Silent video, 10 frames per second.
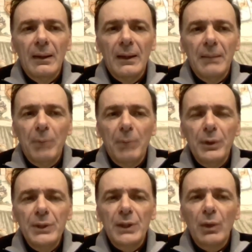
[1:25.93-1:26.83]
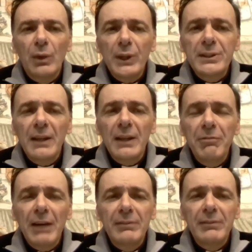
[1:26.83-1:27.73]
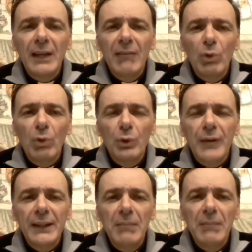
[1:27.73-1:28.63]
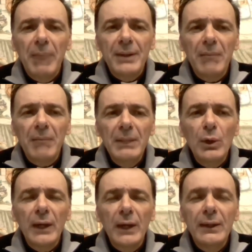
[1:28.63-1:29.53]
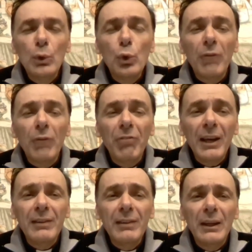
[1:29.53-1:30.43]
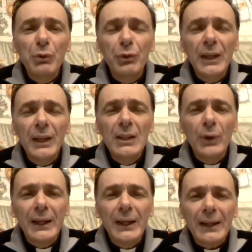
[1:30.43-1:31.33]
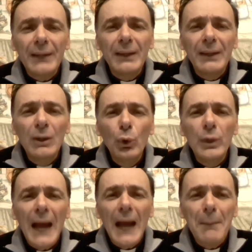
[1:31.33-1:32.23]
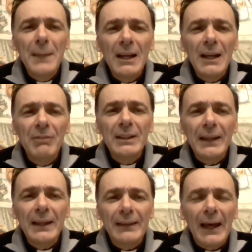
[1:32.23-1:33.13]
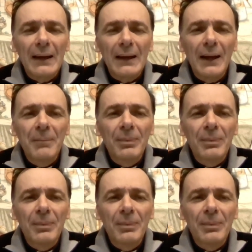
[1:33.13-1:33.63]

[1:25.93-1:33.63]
E poi dice, questa infatti è la volontà del Padre mio, che chiunque vede il Figlio e crede in Lui abbia la vita eterna.